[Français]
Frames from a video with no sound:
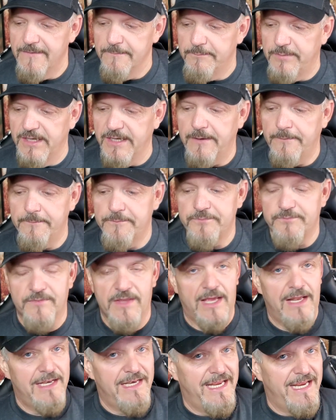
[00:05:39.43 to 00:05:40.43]
Puis,
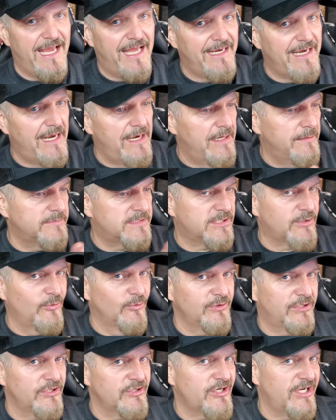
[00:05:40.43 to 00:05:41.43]
Léane, elle a un petit
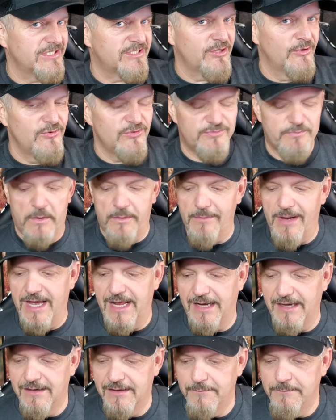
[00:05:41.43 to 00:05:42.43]
côté chasseuse, pas
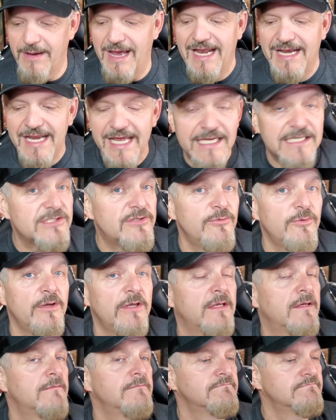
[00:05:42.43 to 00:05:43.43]
mal. Mais Alex,
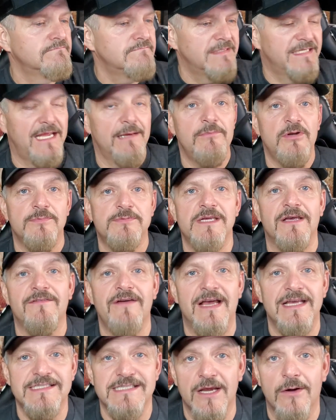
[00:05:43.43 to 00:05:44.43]
lui, il aime
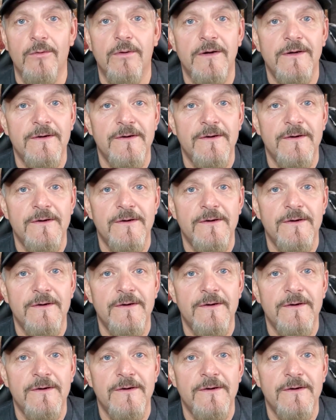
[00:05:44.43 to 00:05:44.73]
l'observation.